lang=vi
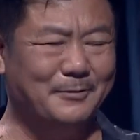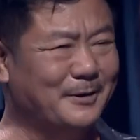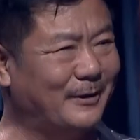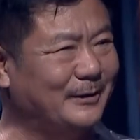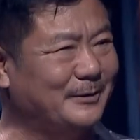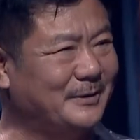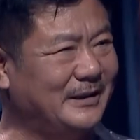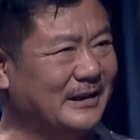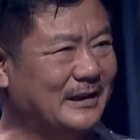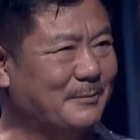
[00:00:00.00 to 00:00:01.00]
câu nói thôi
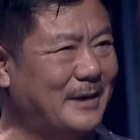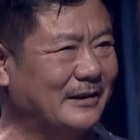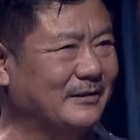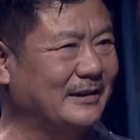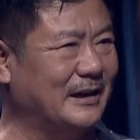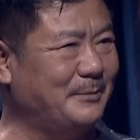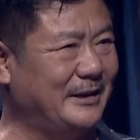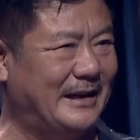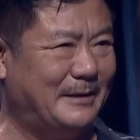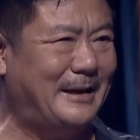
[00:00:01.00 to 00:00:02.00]
bạn có thể
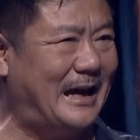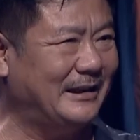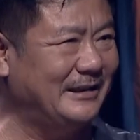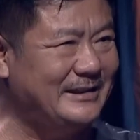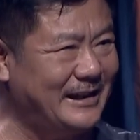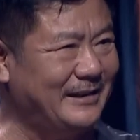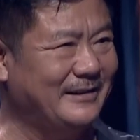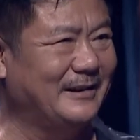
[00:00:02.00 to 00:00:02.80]
bị ném đá đến chết